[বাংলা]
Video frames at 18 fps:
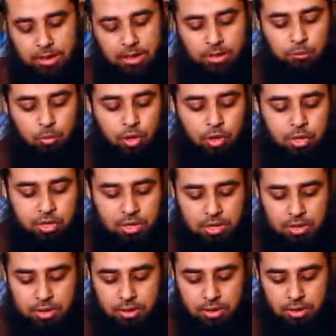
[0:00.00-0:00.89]
এই
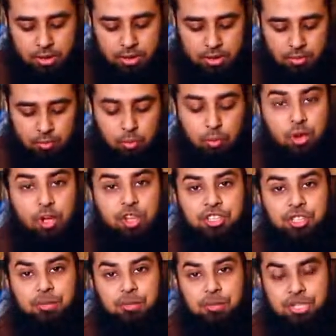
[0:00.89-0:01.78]
বইটির
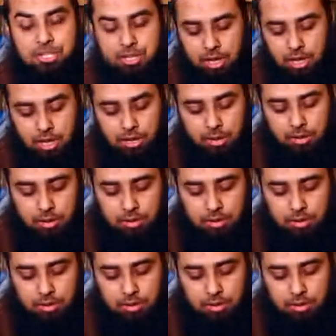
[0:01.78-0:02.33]
উনআশি পৃষ্ঠায়